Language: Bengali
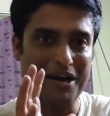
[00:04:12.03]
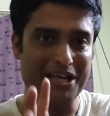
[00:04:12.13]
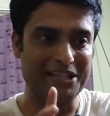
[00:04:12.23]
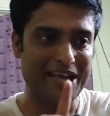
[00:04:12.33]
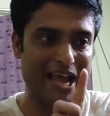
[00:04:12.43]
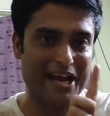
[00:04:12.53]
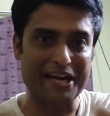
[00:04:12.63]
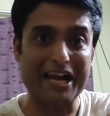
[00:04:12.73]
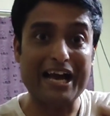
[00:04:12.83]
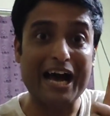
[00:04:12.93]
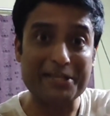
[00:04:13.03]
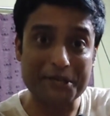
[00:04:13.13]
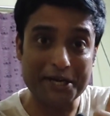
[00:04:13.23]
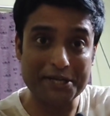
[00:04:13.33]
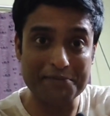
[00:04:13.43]
আমার হাতে একটা
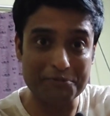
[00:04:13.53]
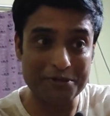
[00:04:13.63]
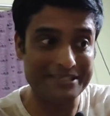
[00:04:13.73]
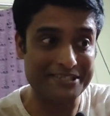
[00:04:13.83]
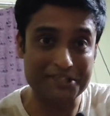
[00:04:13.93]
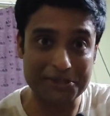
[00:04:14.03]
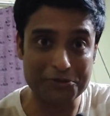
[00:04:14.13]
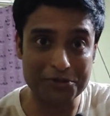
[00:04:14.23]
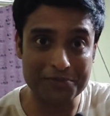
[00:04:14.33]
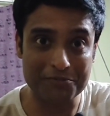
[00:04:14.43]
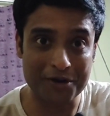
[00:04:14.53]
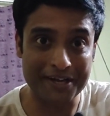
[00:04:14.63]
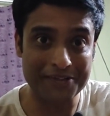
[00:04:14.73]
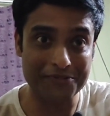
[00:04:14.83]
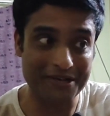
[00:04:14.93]
কাঁচা ডিম রয়েছে সেদ্ধ ডিম নয়
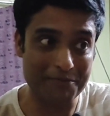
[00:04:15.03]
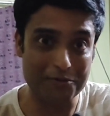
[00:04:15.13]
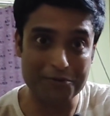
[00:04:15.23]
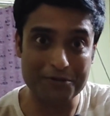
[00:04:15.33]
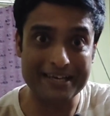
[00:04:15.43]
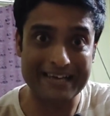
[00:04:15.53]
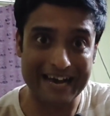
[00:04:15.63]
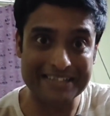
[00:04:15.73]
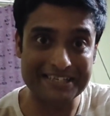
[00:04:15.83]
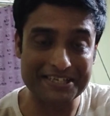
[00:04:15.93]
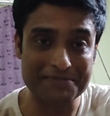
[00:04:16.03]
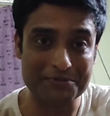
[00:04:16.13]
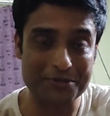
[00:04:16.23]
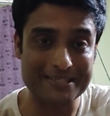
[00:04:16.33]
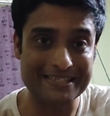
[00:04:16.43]
কিন্তু এটা পুরোপুরি কাঁচা ডিম
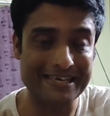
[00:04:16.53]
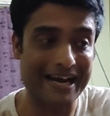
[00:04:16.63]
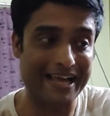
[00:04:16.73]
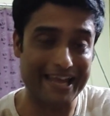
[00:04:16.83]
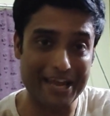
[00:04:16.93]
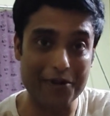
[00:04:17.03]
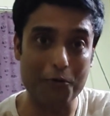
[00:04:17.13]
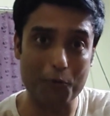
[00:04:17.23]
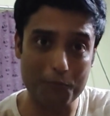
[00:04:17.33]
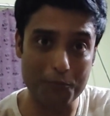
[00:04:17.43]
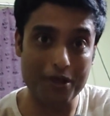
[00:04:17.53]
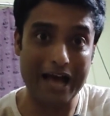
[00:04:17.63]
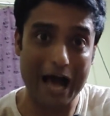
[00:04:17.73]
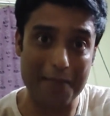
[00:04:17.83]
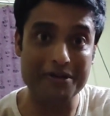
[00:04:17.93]
রয়েছে আর এর ওপরে
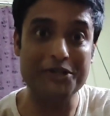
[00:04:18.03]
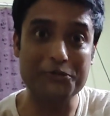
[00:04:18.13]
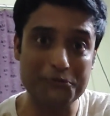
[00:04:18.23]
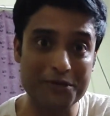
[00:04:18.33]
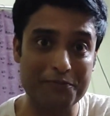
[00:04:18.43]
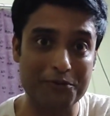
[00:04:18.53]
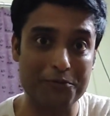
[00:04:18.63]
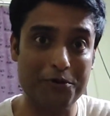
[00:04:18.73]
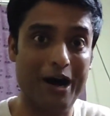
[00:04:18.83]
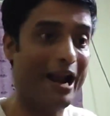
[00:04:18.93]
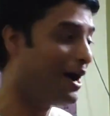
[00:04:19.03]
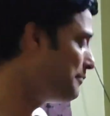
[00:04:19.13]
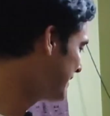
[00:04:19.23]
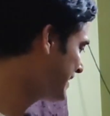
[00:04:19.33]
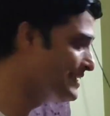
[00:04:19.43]
আমি শুয়ে পড়বো আর
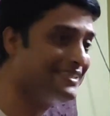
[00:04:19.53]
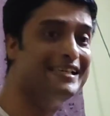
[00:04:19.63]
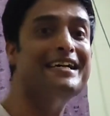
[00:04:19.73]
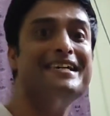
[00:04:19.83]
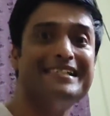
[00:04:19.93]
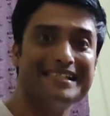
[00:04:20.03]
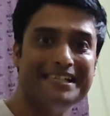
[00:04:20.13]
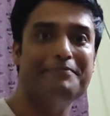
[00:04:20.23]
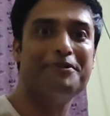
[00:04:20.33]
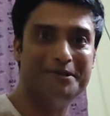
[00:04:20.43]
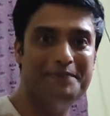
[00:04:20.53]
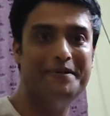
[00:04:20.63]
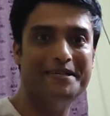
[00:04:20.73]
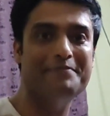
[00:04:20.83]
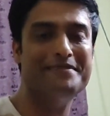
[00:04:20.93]
আমার কাছে স্লিপ
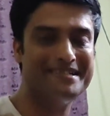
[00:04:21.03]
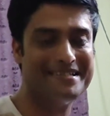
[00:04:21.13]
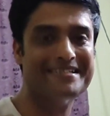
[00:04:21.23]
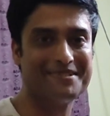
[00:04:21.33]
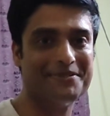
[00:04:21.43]
কোম্পানির ম্যাট্রেস